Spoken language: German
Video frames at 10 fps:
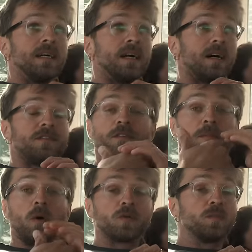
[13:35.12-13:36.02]
äh, wir
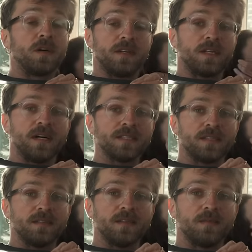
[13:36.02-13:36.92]
verbrauchen super wenig
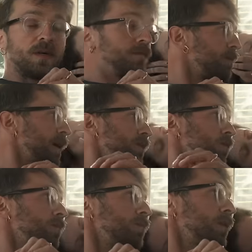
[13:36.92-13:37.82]
Wasser. Ich meine, wir beide
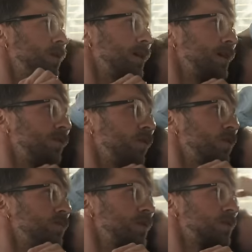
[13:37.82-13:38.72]
kommen in der
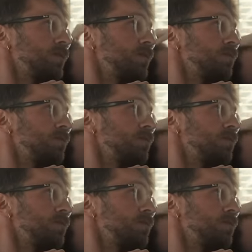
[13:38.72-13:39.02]
Woche mit